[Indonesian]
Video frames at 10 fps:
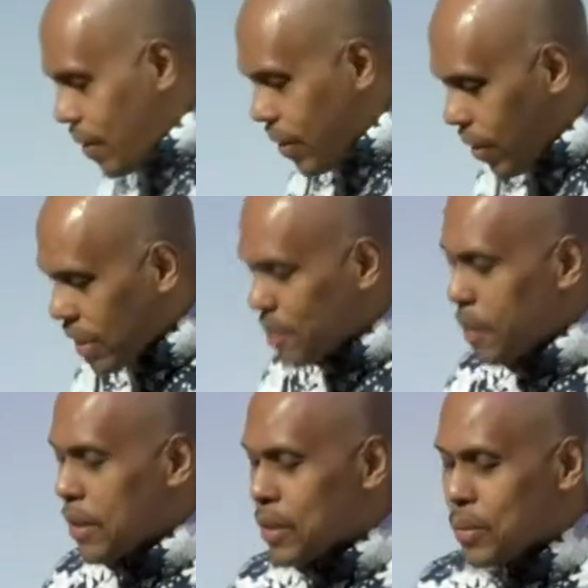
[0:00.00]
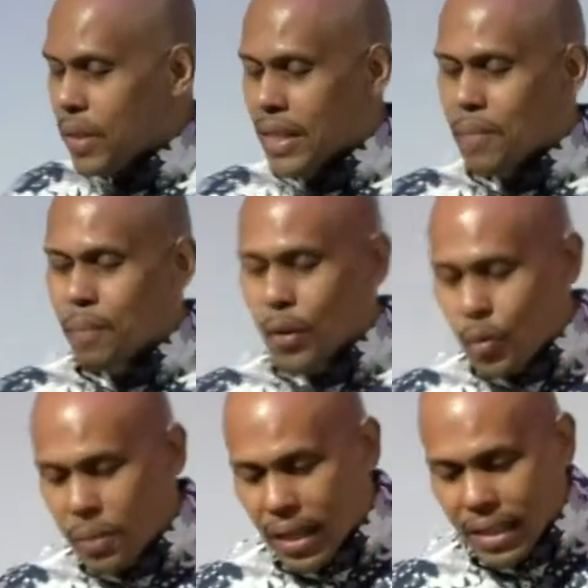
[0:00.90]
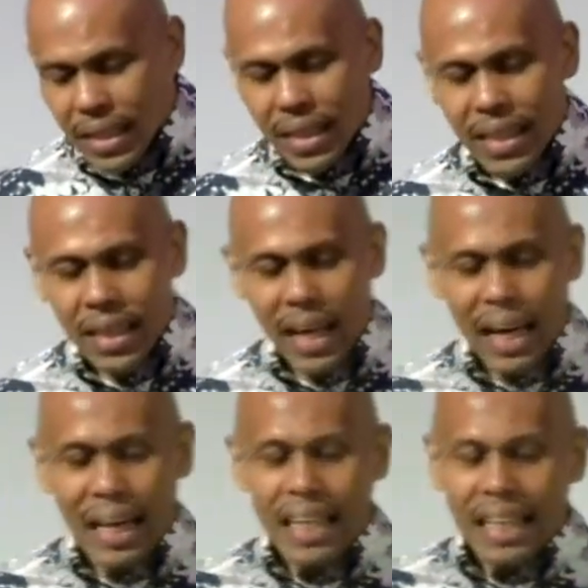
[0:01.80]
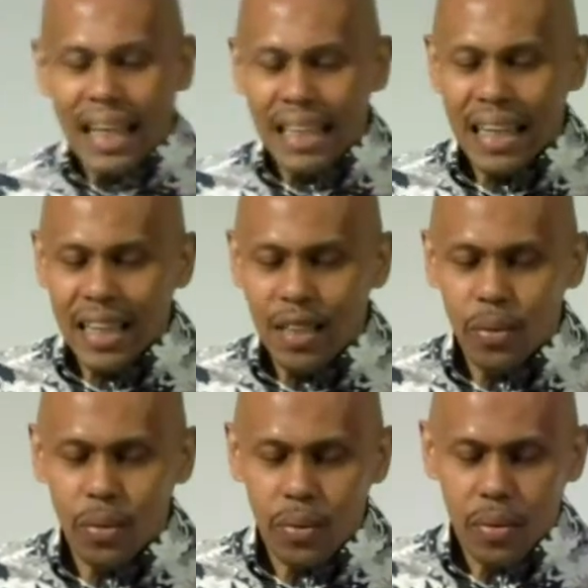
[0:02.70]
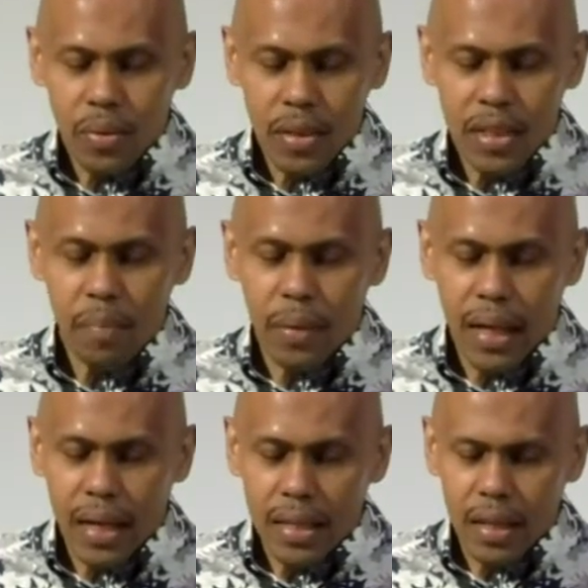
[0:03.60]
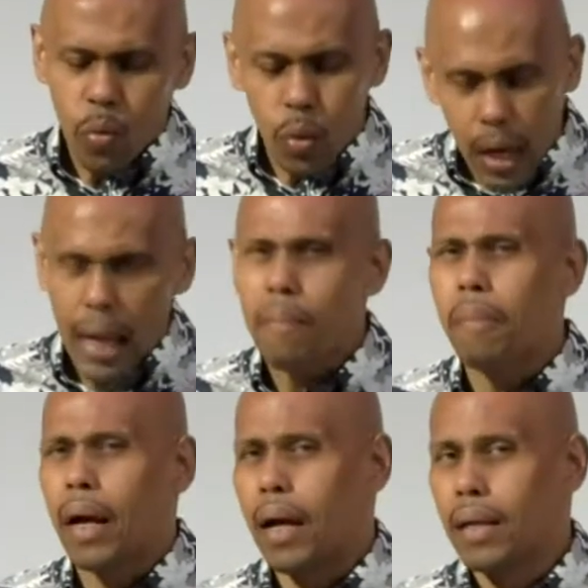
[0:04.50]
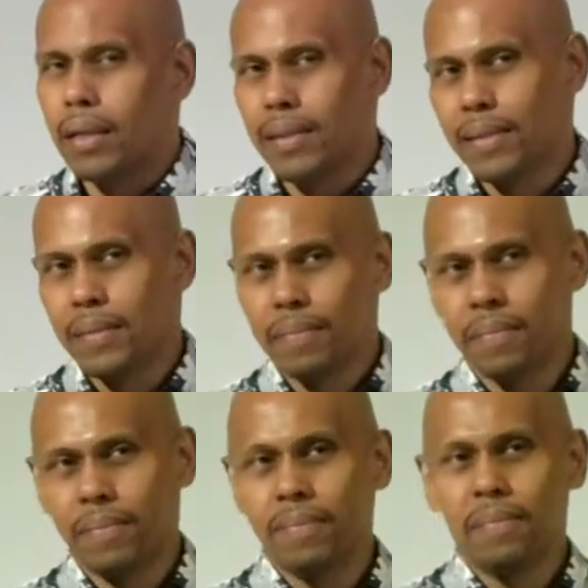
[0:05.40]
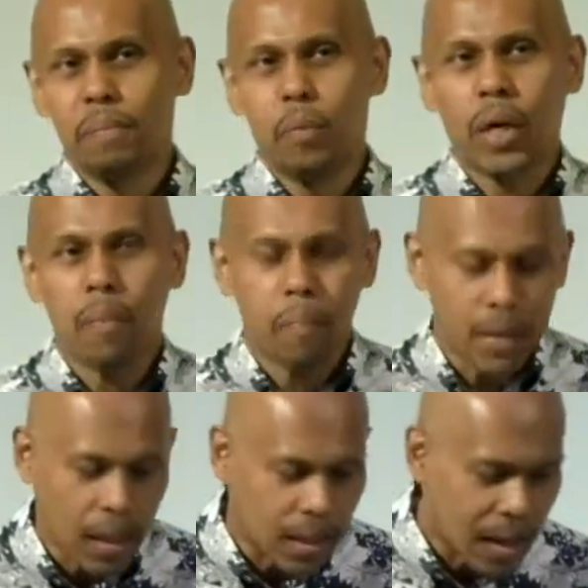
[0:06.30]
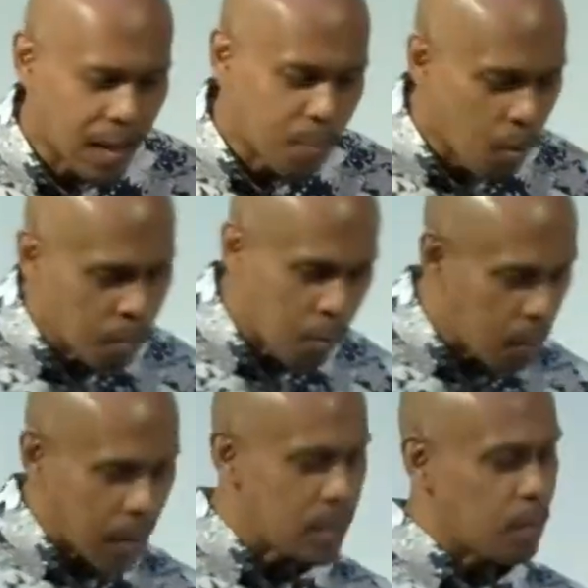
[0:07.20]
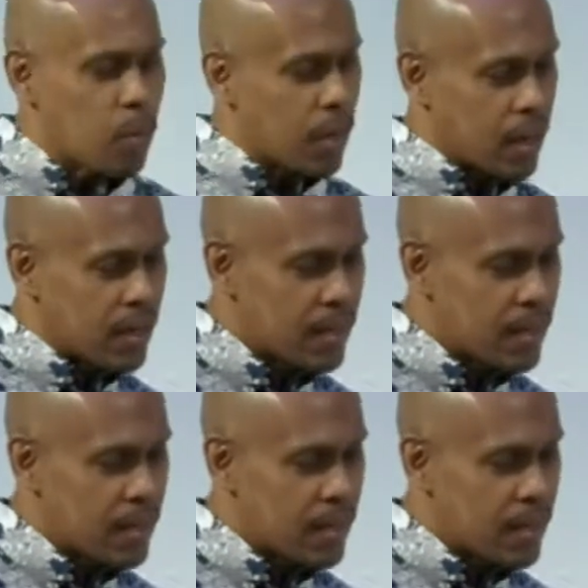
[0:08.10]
oleh sebab itu kita perlu mengerti aniaya itu sebenarnya udah lama. Bukan pas lagi ada bom-bom aja, bukan.